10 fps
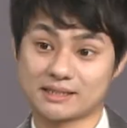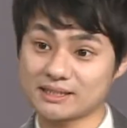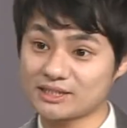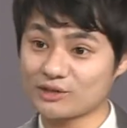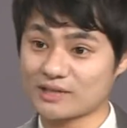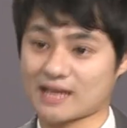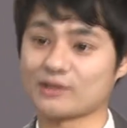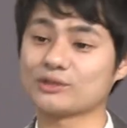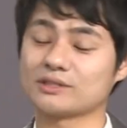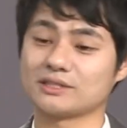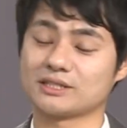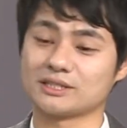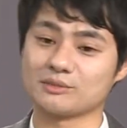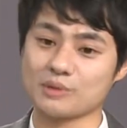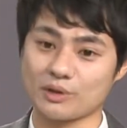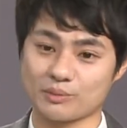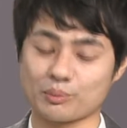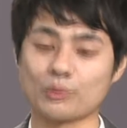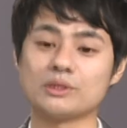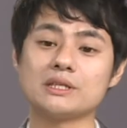특정 단어들을 들으면
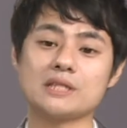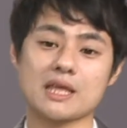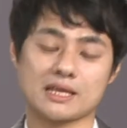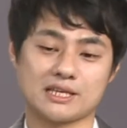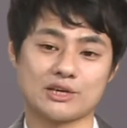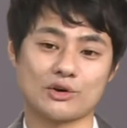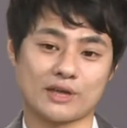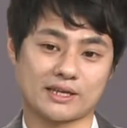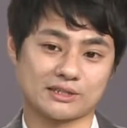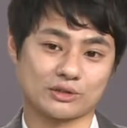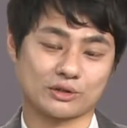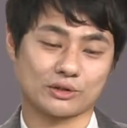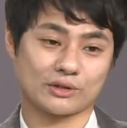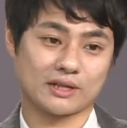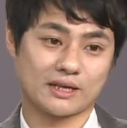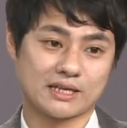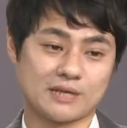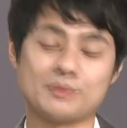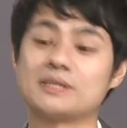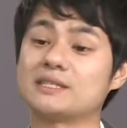본인의 기억에 있었던
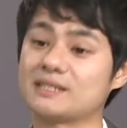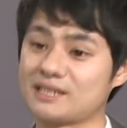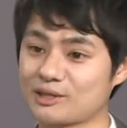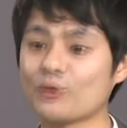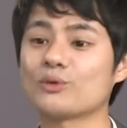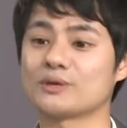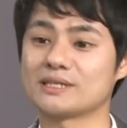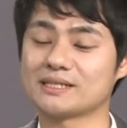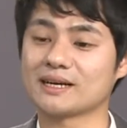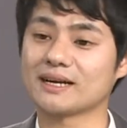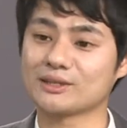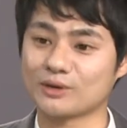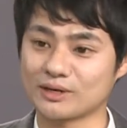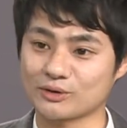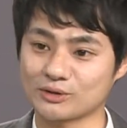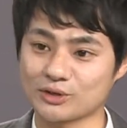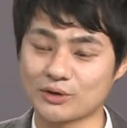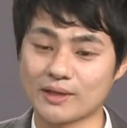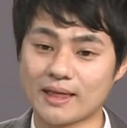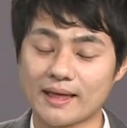이미지들이 떠오르기 시작하더라는 거죠.
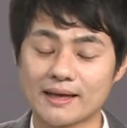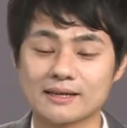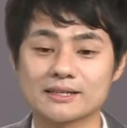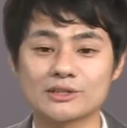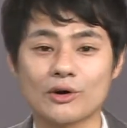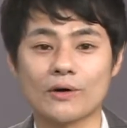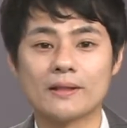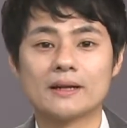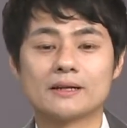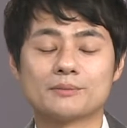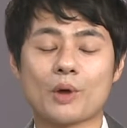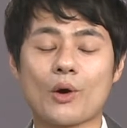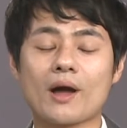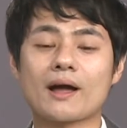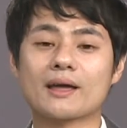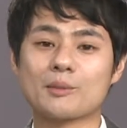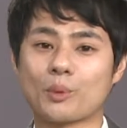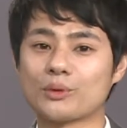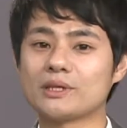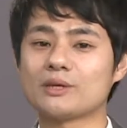그래서 명확하게
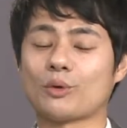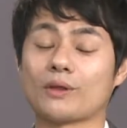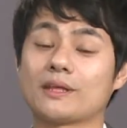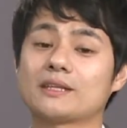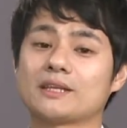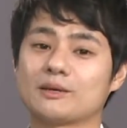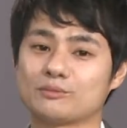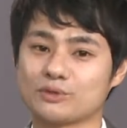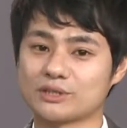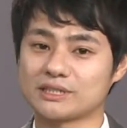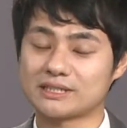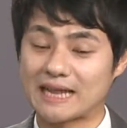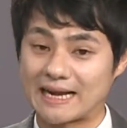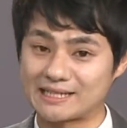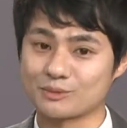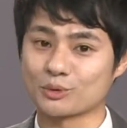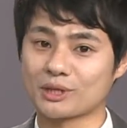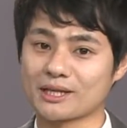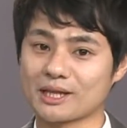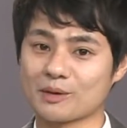본인이 원하는 게 무엇인지 알지
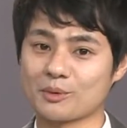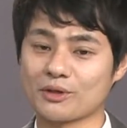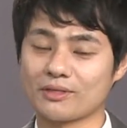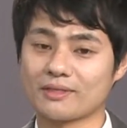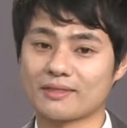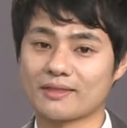못한다면